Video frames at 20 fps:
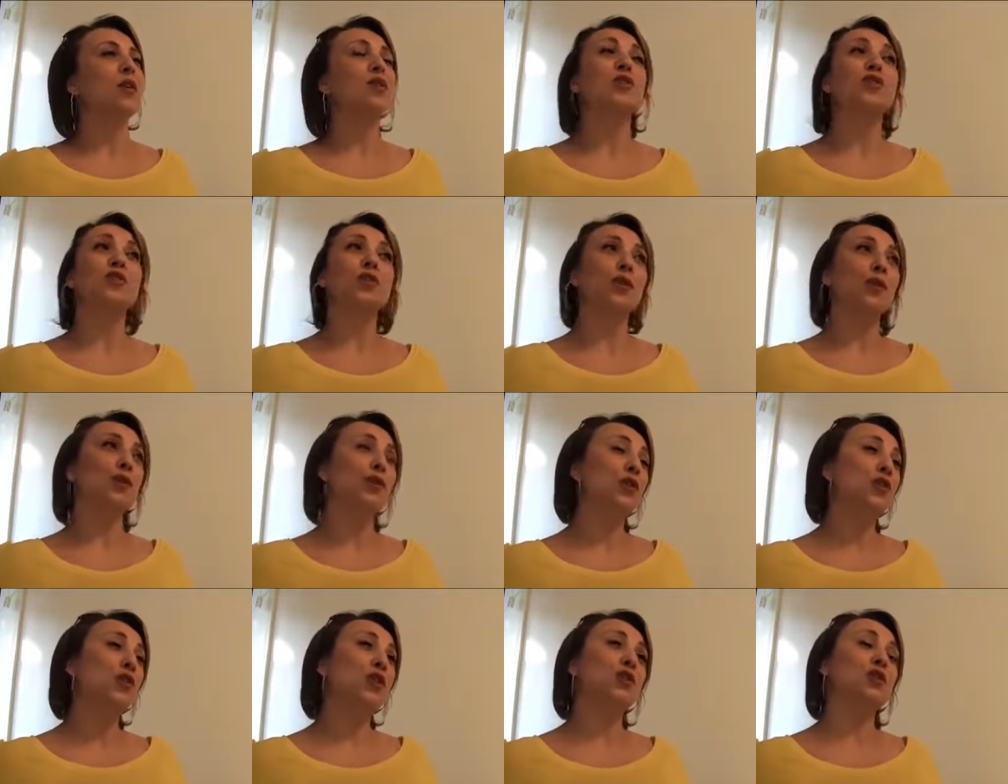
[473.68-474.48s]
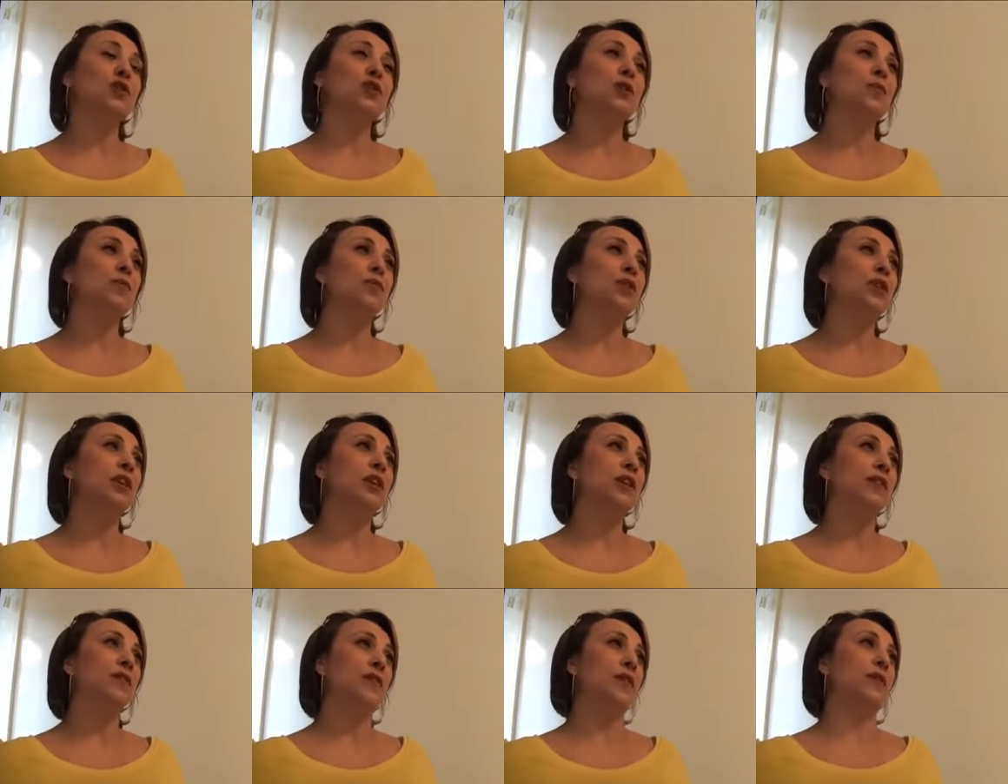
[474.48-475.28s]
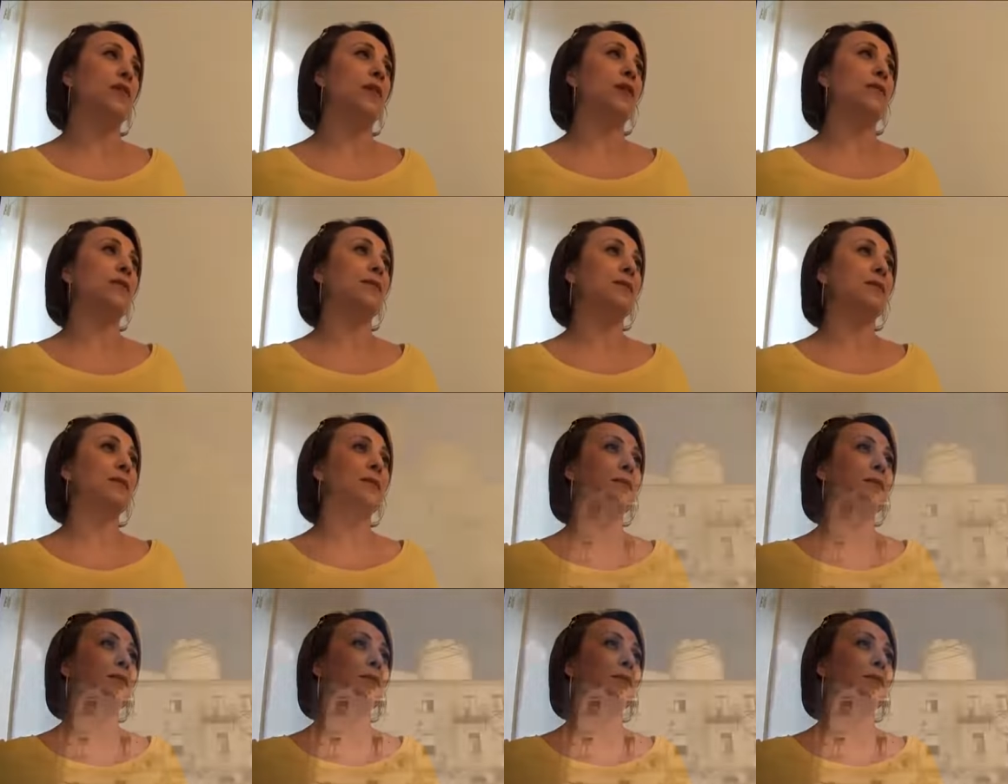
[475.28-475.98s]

ho solo deciso di morire viva.